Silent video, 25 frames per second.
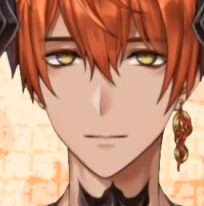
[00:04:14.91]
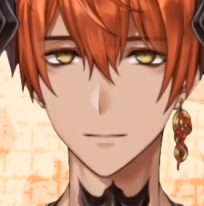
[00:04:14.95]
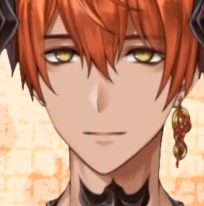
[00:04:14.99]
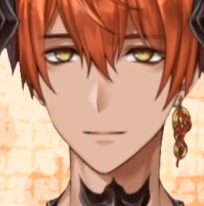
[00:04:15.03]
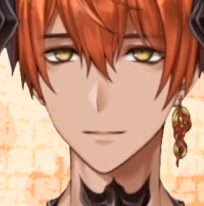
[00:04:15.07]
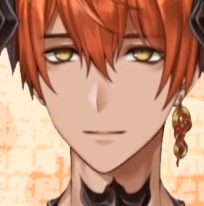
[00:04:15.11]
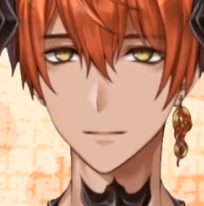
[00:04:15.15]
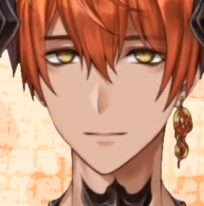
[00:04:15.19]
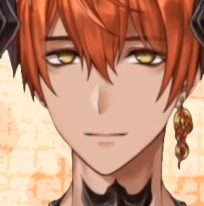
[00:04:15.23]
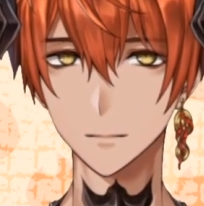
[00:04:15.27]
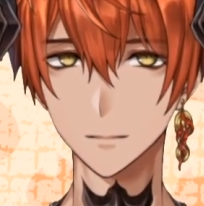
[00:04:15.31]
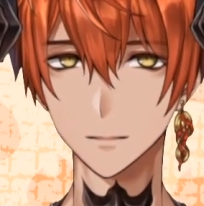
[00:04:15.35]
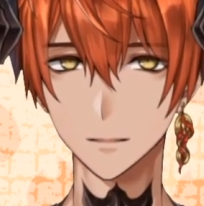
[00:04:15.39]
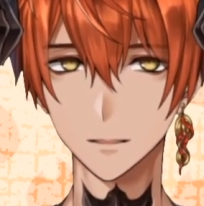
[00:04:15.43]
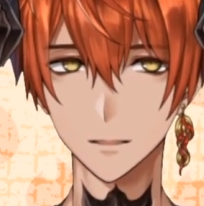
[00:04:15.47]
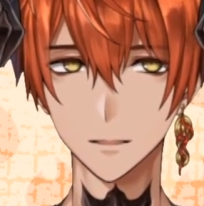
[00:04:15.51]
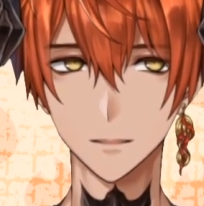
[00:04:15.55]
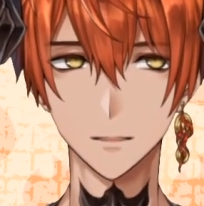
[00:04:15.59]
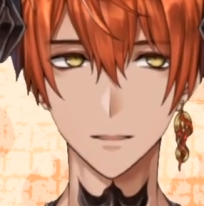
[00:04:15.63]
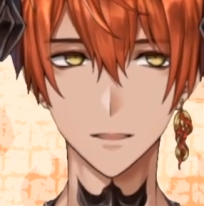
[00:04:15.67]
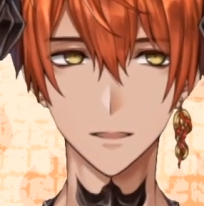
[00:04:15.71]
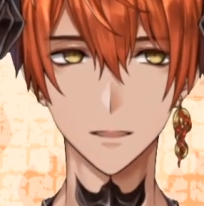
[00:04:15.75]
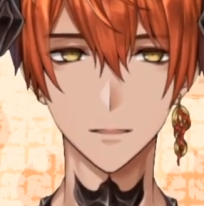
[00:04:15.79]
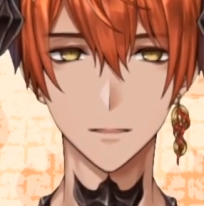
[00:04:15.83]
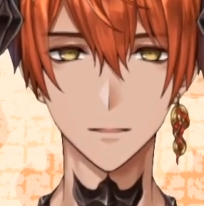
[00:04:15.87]
请稍
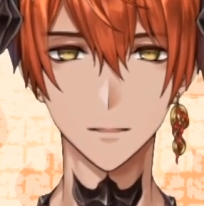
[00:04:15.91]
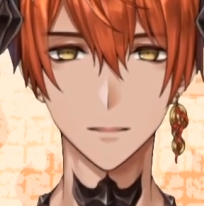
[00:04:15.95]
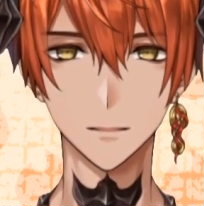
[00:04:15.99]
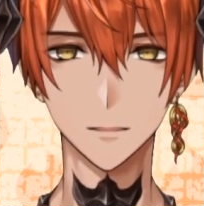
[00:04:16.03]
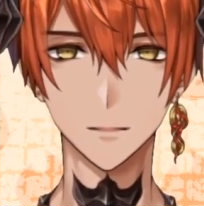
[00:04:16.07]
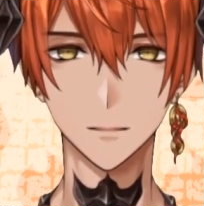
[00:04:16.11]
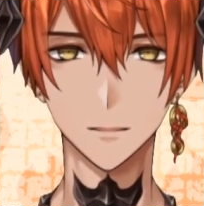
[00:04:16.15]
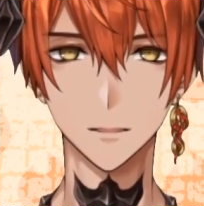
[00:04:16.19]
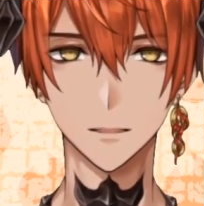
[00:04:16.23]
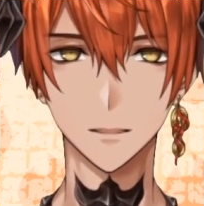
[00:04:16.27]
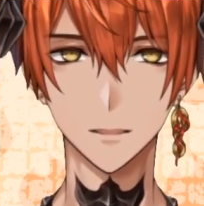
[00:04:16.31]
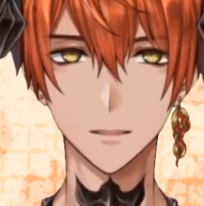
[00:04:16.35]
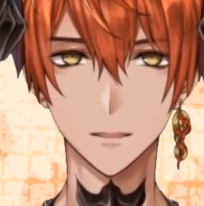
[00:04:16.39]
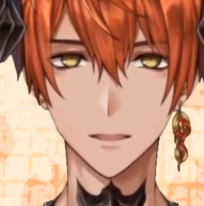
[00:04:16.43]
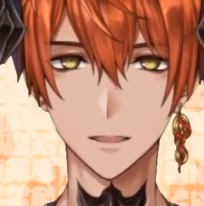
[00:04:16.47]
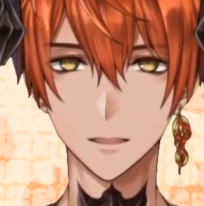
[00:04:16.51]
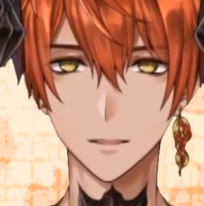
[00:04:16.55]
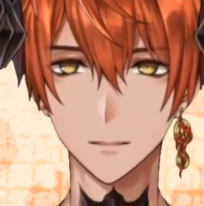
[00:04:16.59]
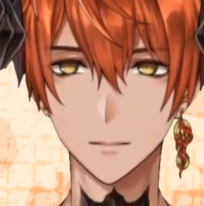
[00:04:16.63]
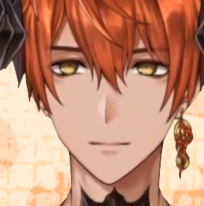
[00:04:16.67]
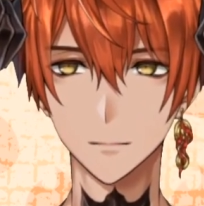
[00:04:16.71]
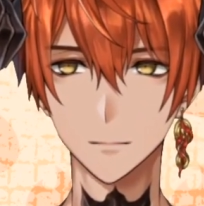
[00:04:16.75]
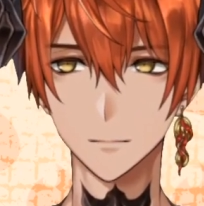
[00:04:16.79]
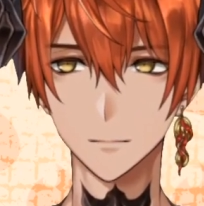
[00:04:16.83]
微等我一下哦。